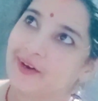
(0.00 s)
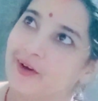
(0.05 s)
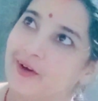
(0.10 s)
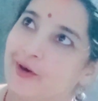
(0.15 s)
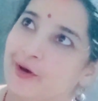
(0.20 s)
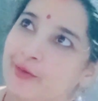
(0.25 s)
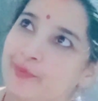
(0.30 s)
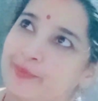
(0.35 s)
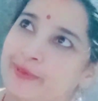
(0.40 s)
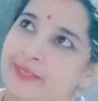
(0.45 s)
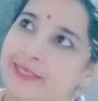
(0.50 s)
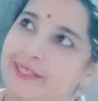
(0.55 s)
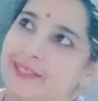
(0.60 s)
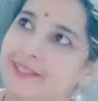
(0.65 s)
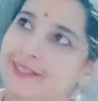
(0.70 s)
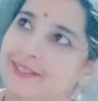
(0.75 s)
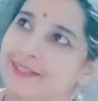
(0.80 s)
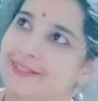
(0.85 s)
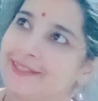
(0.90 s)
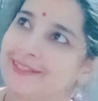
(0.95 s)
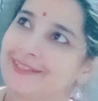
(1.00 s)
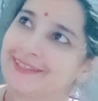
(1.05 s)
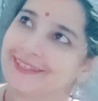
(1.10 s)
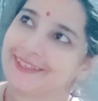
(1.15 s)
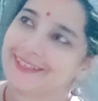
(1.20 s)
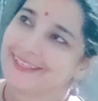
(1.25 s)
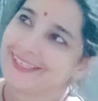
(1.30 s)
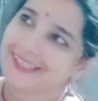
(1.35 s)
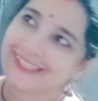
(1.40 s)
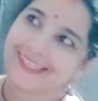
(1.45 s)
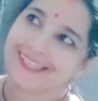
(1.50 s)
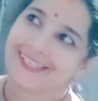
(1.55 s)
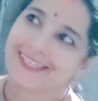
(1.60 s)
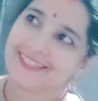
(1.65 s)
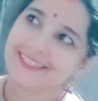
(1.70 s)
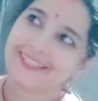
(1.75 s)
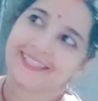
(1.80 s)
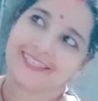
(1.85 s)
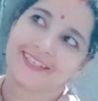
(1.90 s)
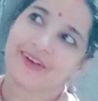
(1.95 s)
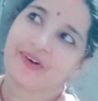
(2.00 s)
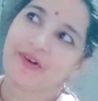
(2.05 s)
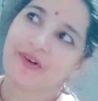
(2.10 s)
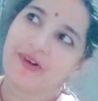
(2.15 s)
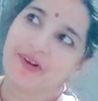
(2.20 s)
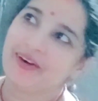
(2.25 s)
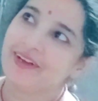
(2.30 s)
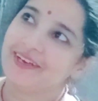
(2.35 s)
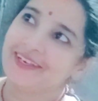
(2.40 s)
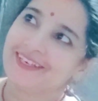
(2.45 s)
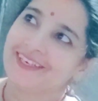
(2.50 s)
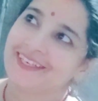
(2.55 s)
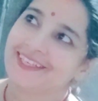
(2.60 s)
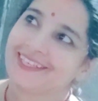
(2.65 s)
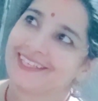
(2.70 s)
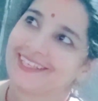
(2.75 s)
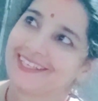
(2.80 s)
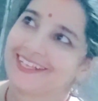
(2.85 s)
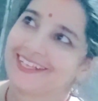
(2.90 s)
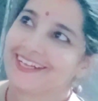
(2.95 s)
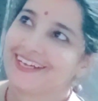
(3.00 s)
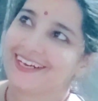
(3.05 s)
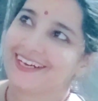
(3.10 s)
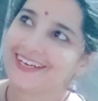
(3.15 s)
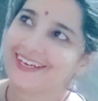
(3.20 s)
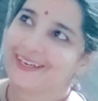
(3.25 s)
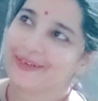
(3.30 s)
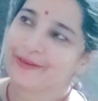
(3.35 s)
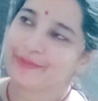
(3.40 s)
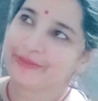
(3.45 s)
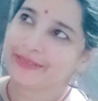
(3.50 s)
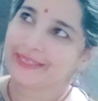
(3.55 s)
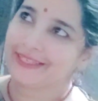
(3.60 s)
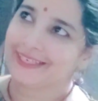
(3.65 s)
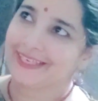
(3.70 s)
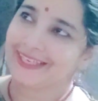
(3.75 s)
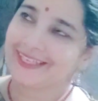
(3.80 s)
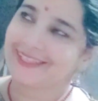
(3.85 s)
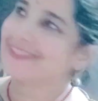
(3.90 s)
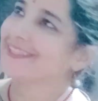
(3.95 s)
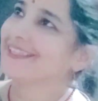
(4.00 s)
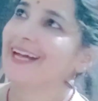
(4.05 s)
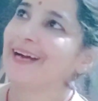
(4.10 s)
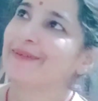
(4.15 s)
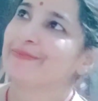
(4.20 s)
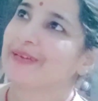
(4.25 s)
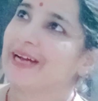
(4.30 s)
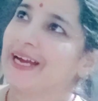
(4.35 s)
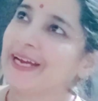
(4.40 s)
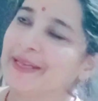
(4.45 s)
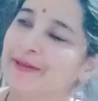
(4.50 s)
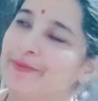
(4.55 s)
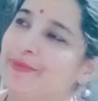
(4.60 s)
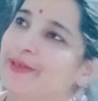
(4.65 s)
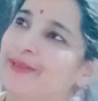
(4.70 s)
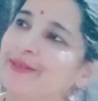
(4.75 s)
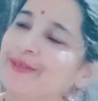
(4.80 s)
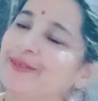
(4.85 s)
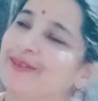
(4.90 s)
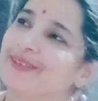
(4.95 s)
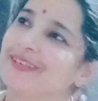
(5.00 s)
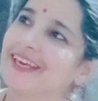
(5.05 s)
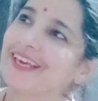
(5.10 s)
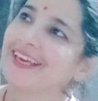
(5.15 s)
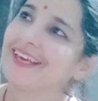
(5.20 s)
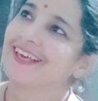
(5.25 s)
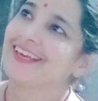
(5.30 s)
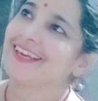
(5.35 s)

और फिर एक दिन और आ, फिर एक दिन आप गाड़ी पकड़ोगे